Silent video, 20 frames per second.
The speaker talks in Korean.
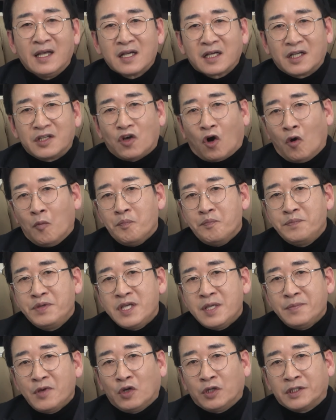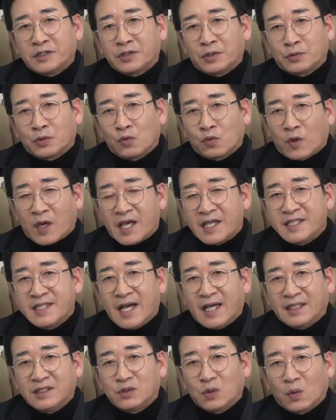그러니까 연비면에서도
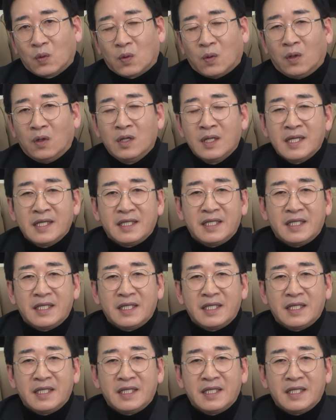굉장히 좋고